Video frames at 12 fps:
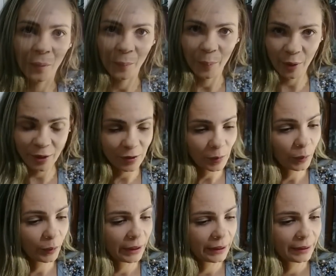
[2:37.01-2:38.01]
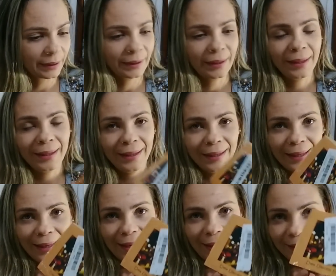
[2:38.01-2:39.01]
O próximo item
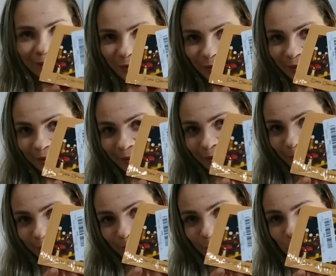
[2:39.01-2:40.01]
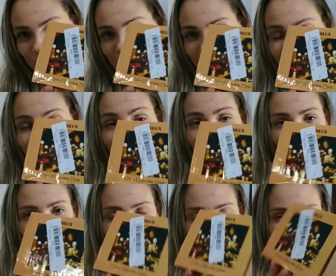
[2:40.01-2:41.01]
é isso daqui que eu tava esperando há
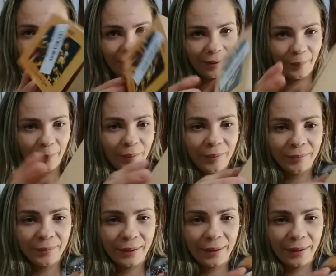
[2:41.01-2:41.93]
muito tempo,